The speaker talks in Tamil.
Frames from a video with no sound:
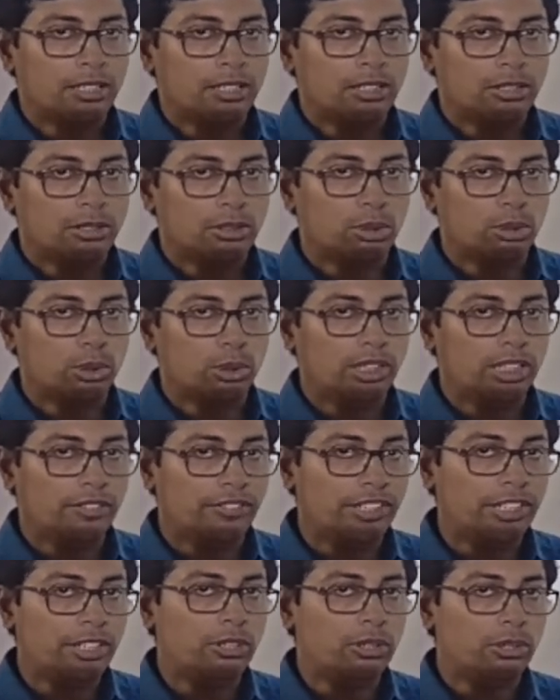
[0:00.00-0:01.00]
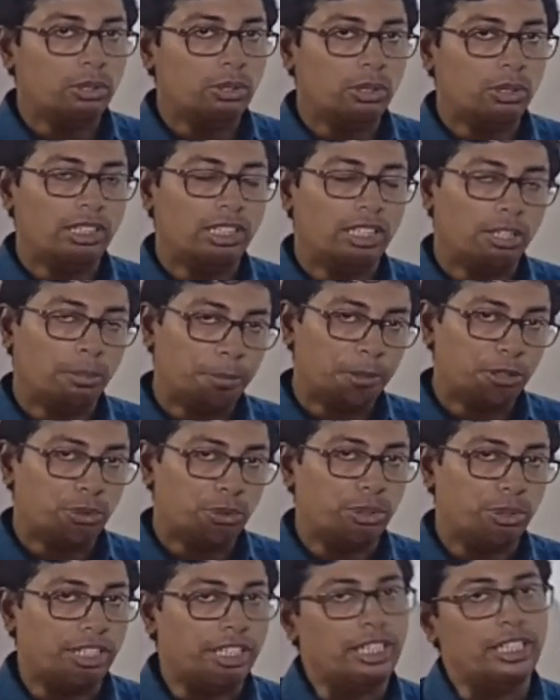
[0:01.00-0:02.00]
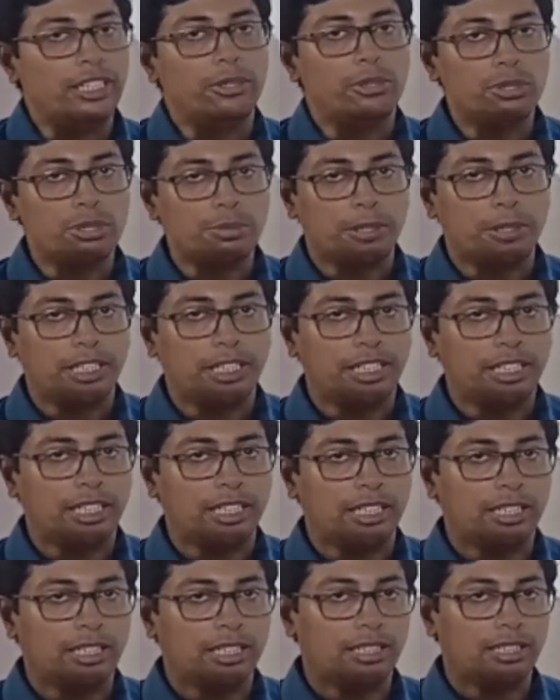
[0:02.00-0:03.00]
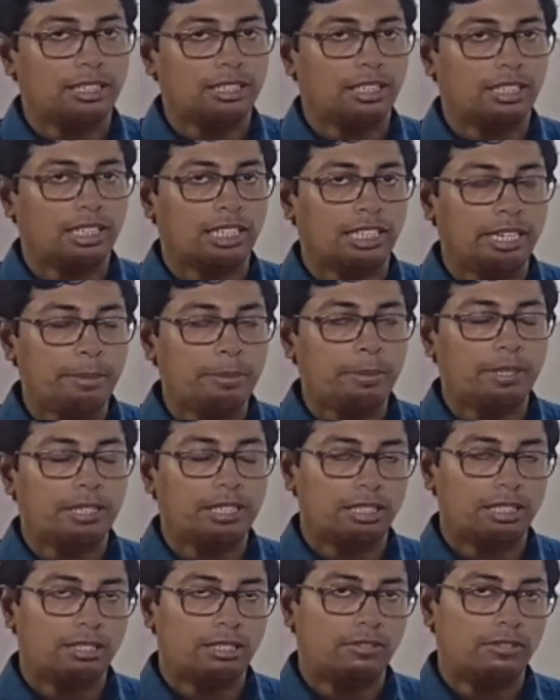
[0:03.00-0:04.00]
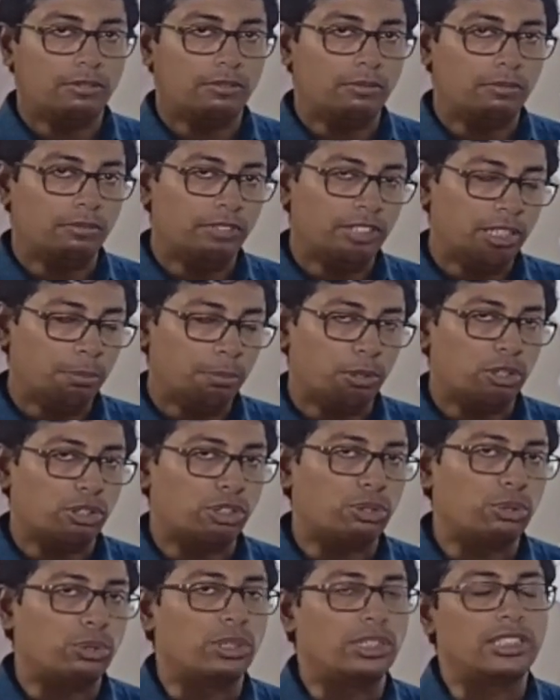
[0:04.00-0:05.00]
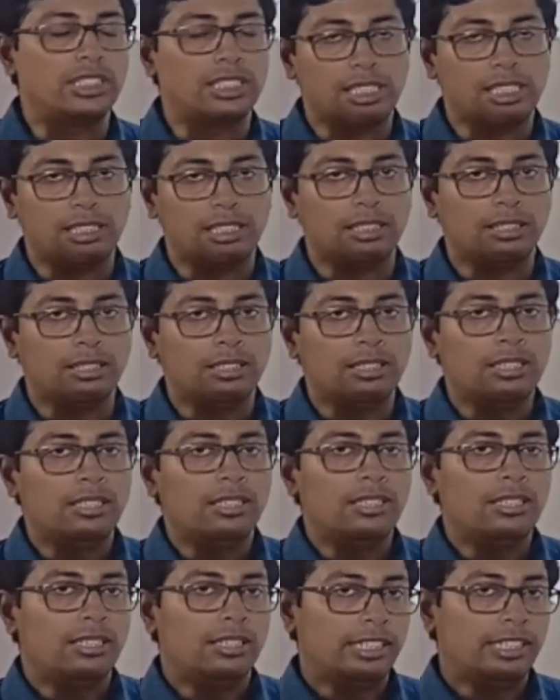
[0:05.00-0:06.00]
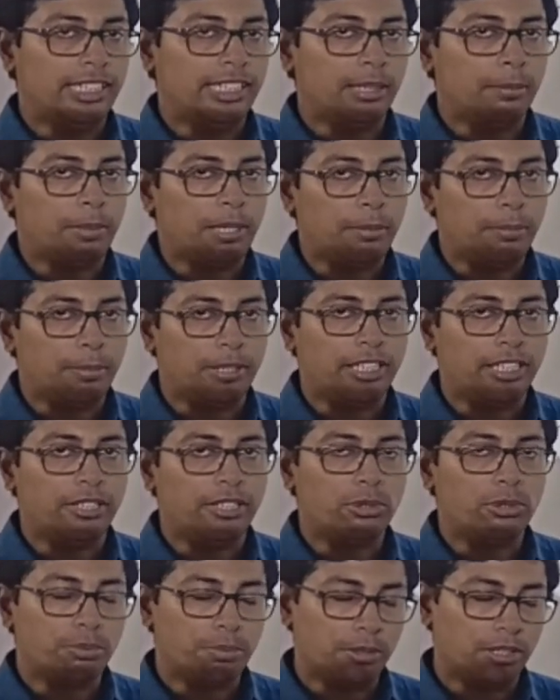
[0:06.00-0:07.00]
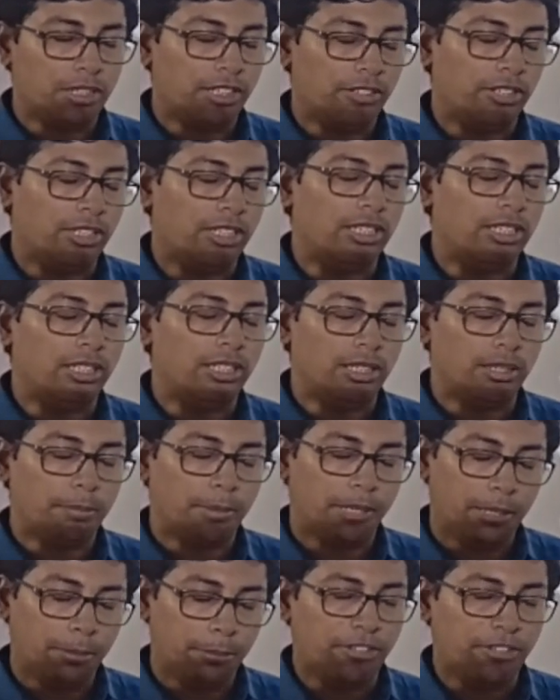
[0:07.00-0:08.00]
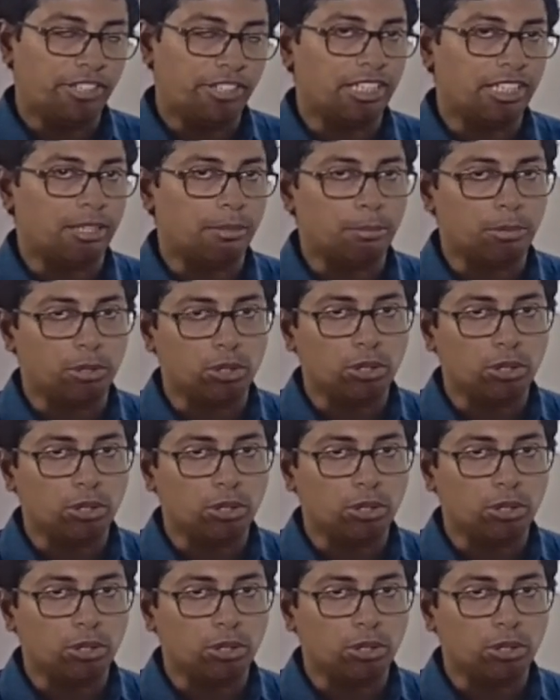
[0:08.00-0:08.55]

ஸோ இந்த விண்டோ இந்த ஆப்பர்ச்சுனிட்டி யூஸ் பண்ணி நீங்கள் கண்டிப்பாக விட்டு போன ஸ்டூடெண்ட்ஸ் எல்லாம் நீட் அப்ளை பண்ணி யூஸ் பண்ண பயன்பெறுவீங்கன்னு நம்புகிறோம்